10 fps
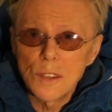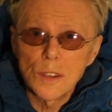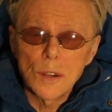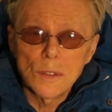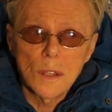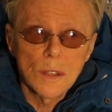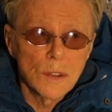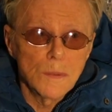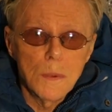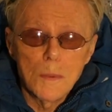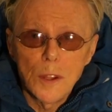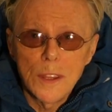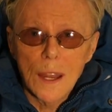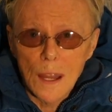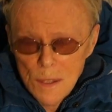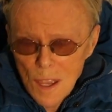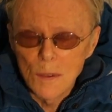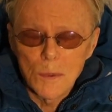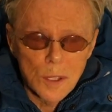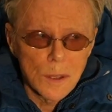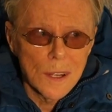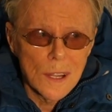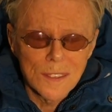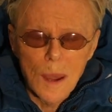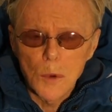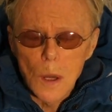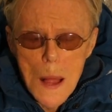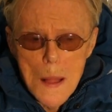książek niż w bibliotekach. Nie no, może tyle samo.